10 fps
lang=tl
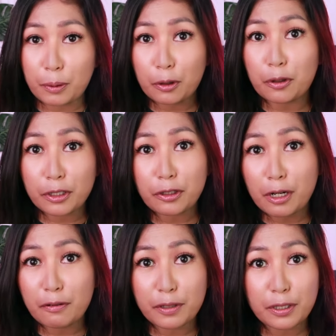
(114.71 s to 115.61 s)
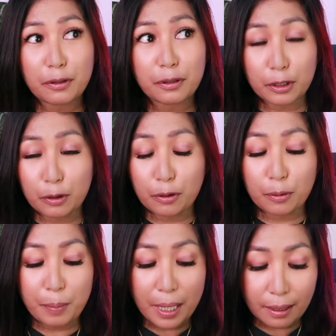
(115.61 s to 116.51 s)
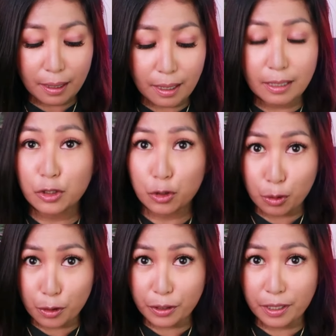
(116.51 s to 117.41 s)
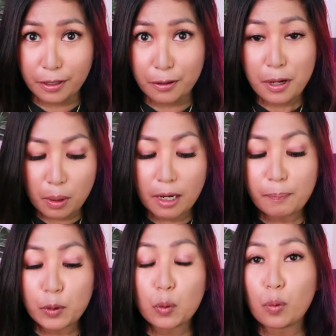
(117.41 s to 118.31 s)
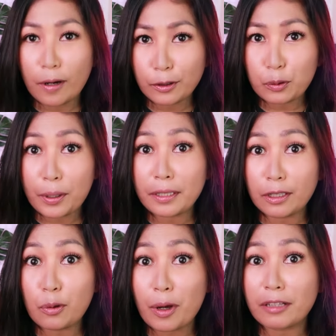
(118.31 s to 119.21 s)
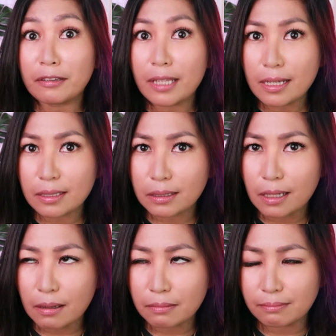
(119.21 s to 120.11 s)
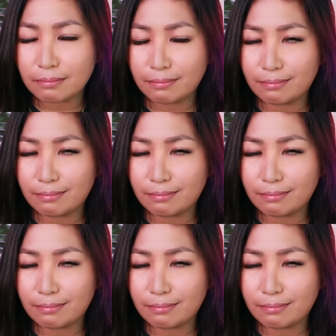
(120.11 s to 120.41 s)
Panoorin nyo lang video na to para sure kayo. So, up to 121 days now.